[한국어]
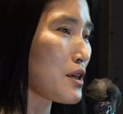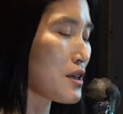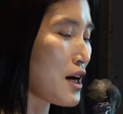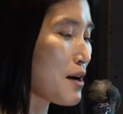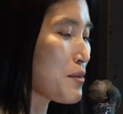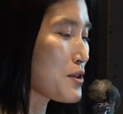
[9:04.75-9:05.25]

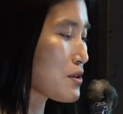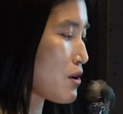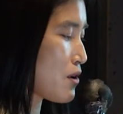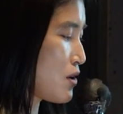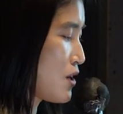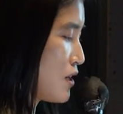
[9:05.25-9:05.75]

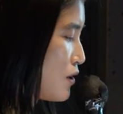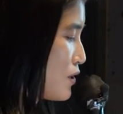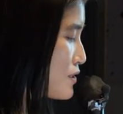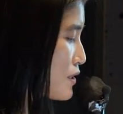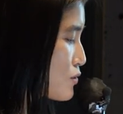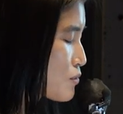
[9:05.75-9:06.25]
얘기하면서
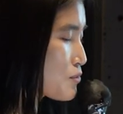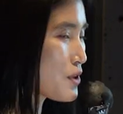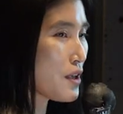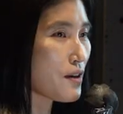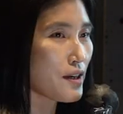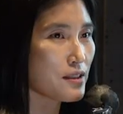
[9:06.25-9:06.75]
원자력 어,
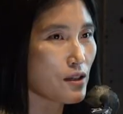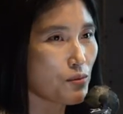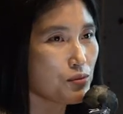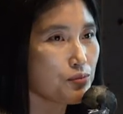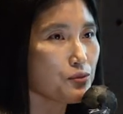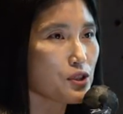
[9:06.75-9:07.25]
소프트웨어의
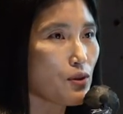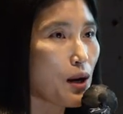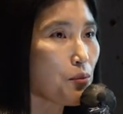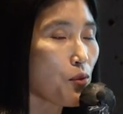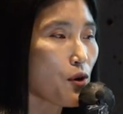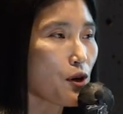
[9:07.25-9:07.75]
그런 품질
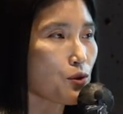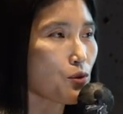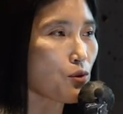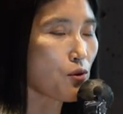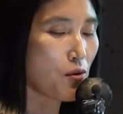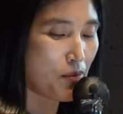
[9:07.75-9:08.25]

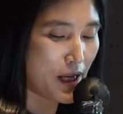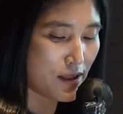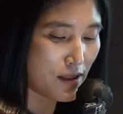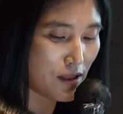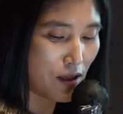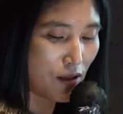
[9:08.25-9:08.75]
확보에도
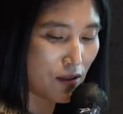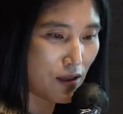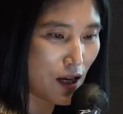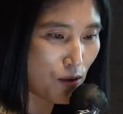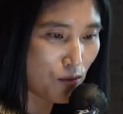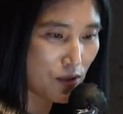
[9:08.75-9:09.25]
많은
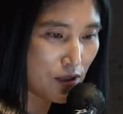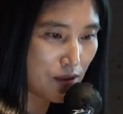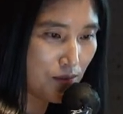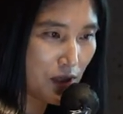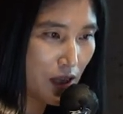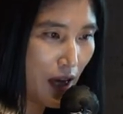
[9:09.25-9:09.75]
기여를 하고
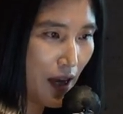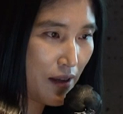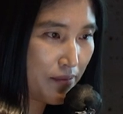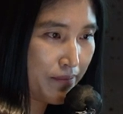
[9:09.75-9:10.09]
있습니다.